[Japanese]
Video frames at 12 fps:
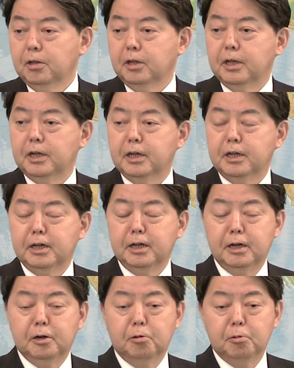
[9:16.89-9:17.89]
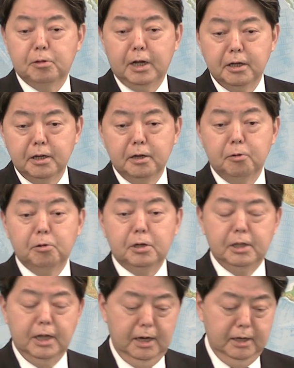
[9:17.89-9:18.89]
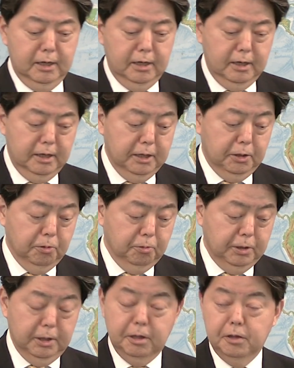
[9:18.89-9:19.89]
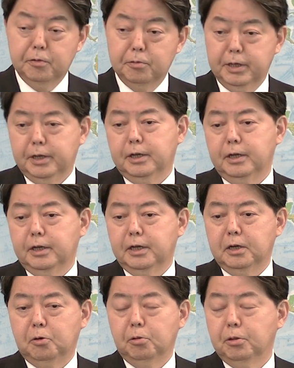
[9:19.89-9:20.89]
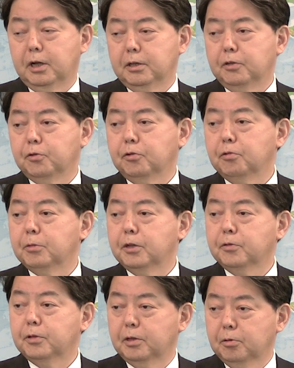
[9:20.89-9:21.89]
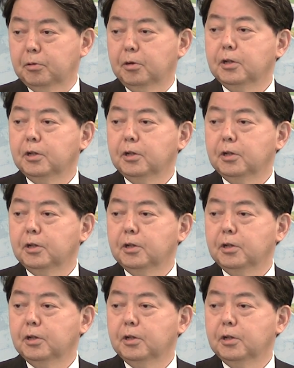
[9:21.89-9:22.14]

えこの大変大きな影響を受けてですね困難に直面している